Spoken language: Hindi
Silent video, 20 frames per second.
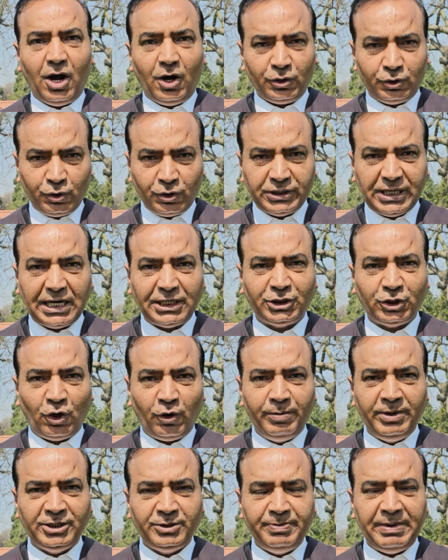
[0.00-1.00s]
और
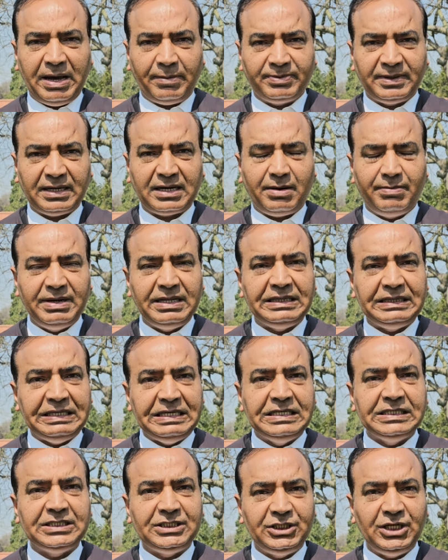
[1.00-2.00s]
2024 में अब तक हमने
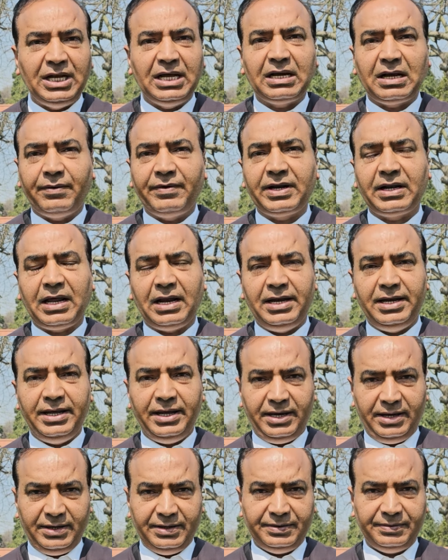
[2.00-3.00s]
30 जिले कवर कर
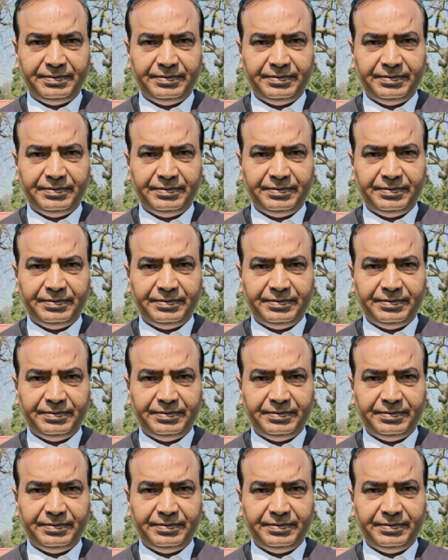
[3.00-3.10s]
लिए